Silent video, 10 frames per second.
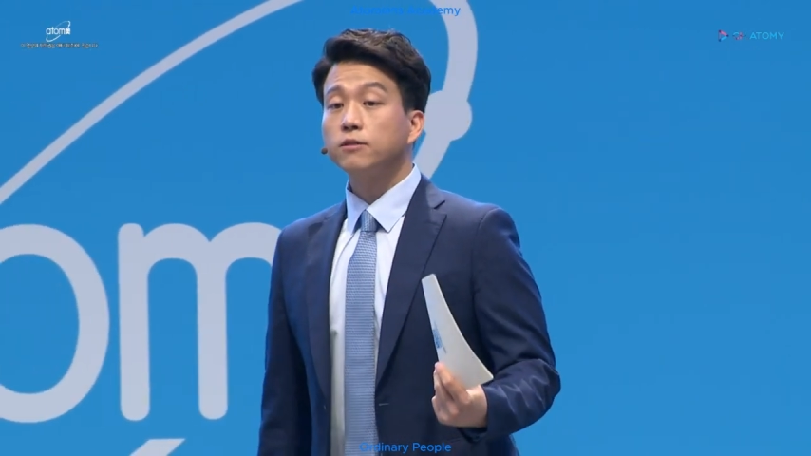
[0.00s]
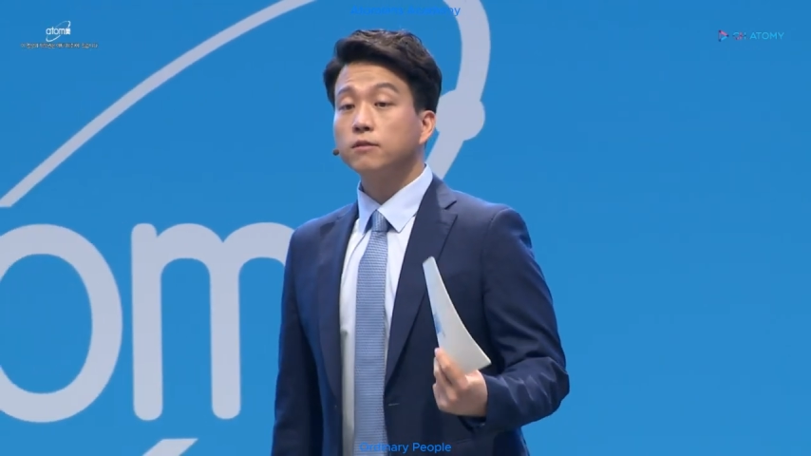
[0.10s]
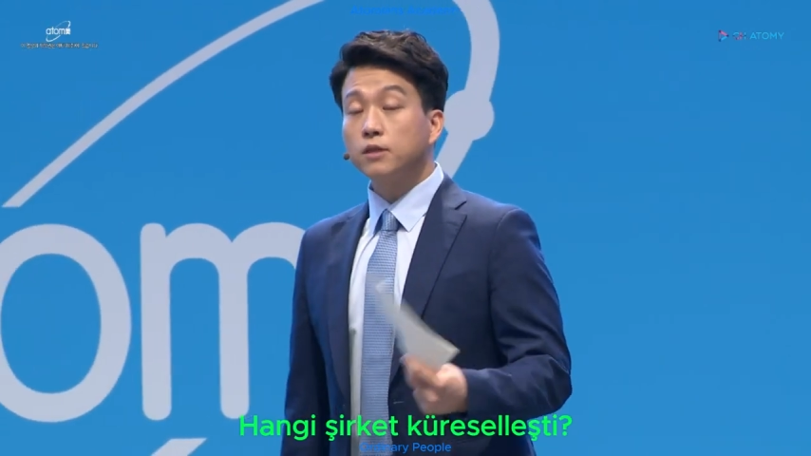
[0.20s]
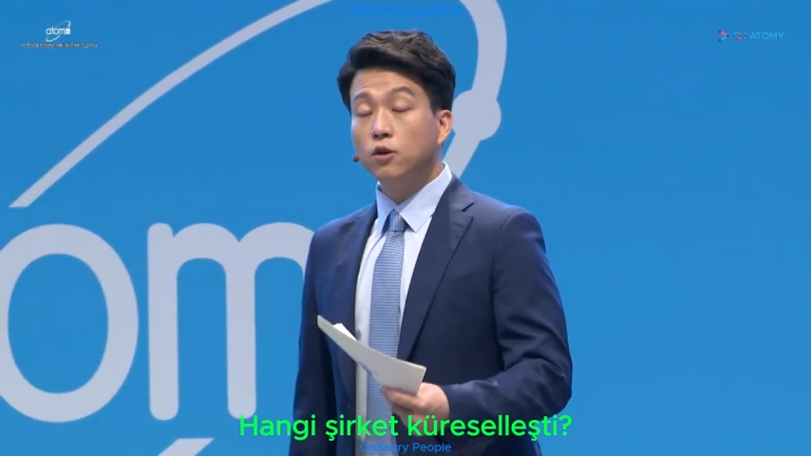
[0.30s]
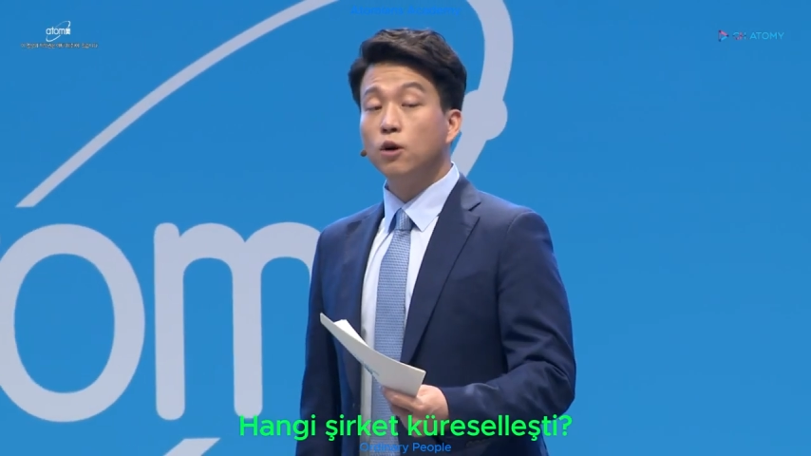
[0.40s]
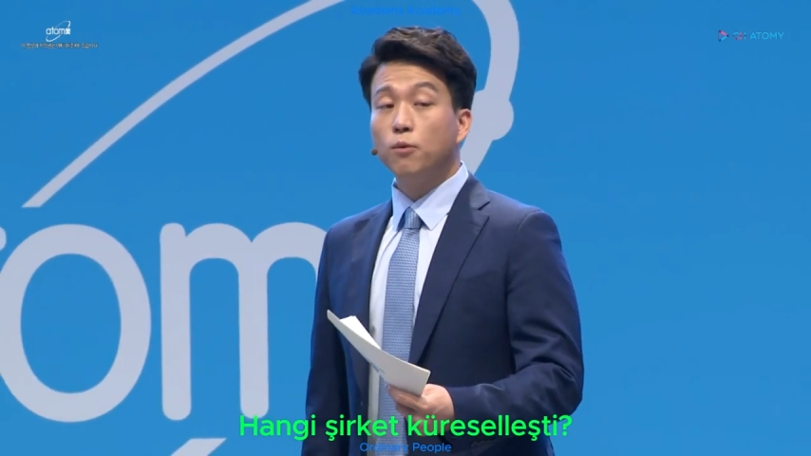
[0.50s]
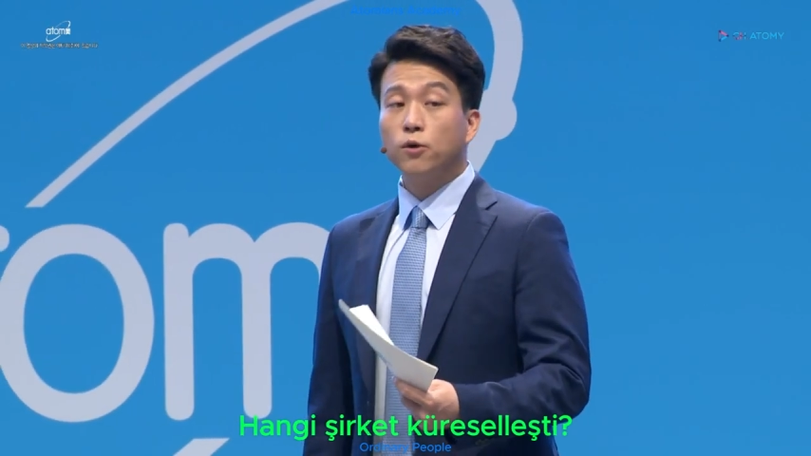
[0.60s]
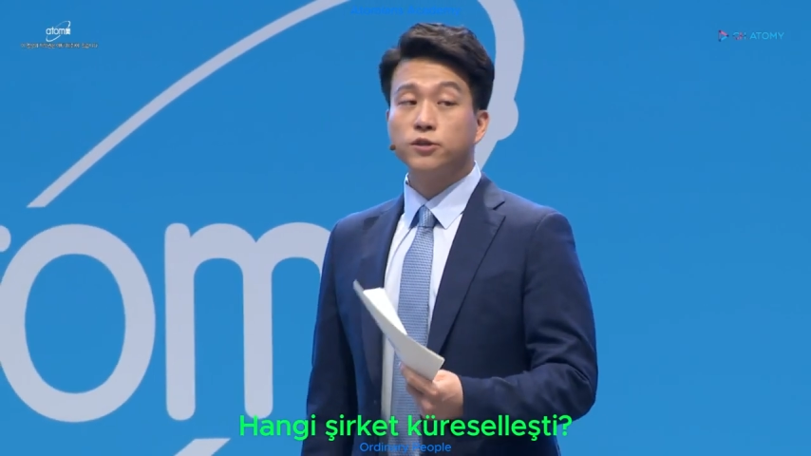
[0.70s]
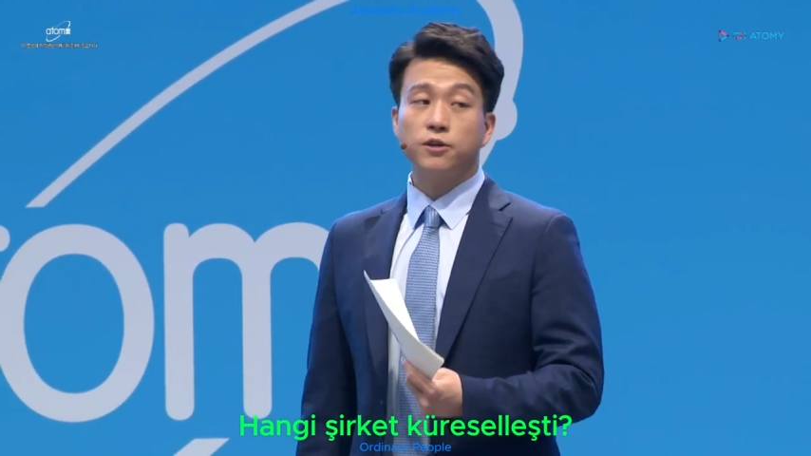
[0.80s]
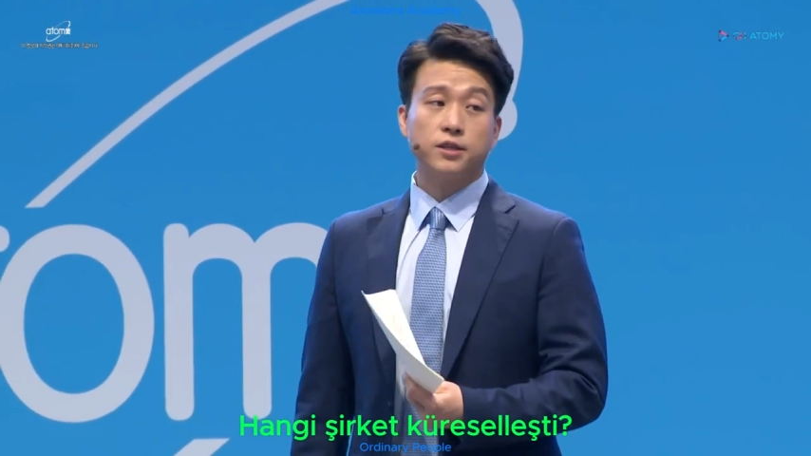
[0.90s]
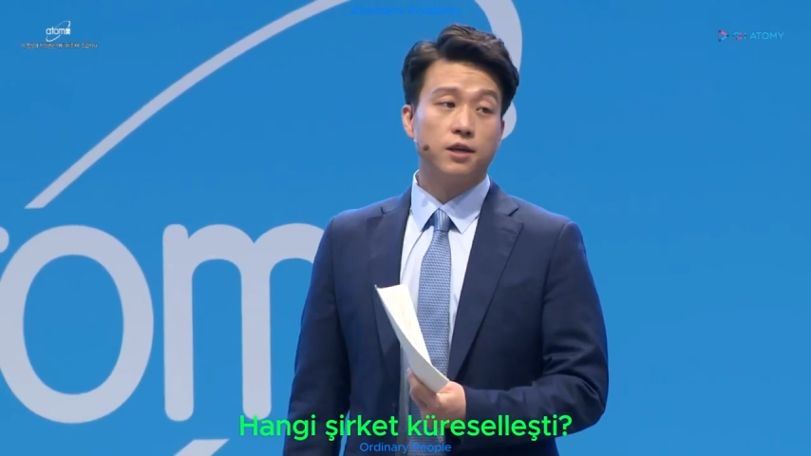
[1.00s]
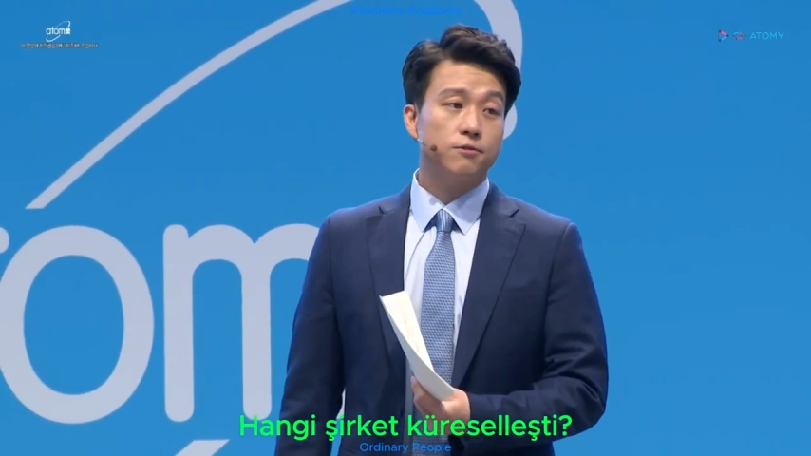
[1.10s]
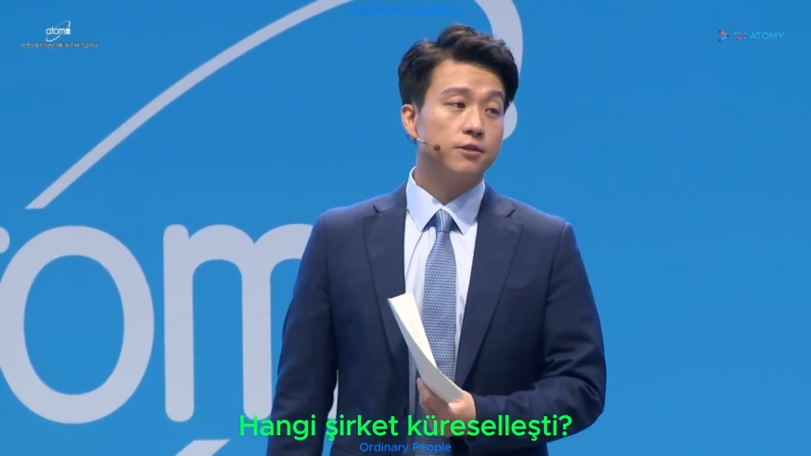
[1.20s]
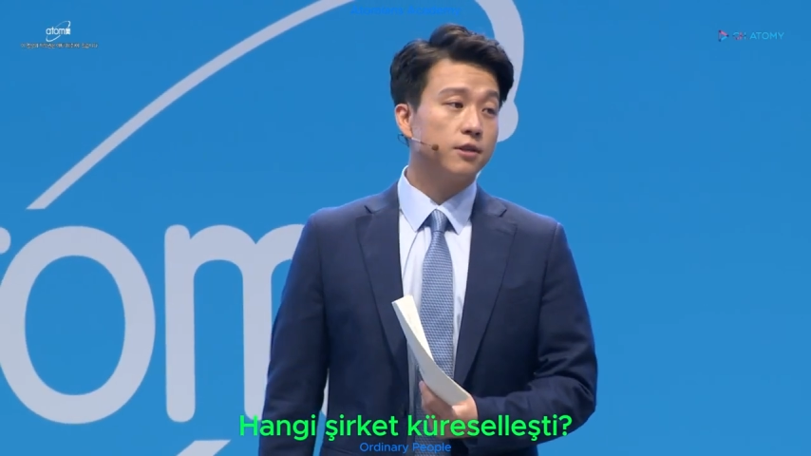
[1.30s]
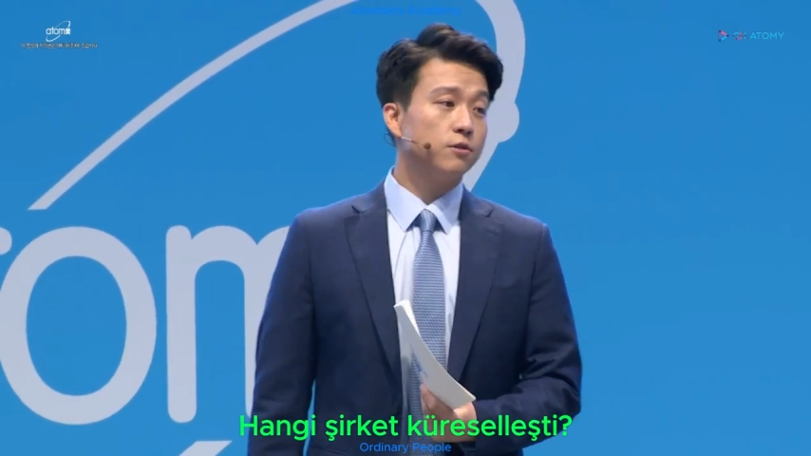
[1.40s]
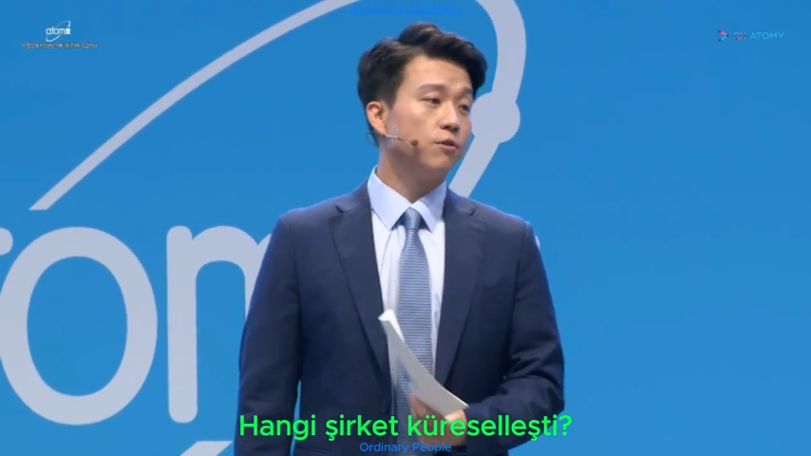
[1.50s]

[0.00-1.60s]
글로벌로 성장한 회사는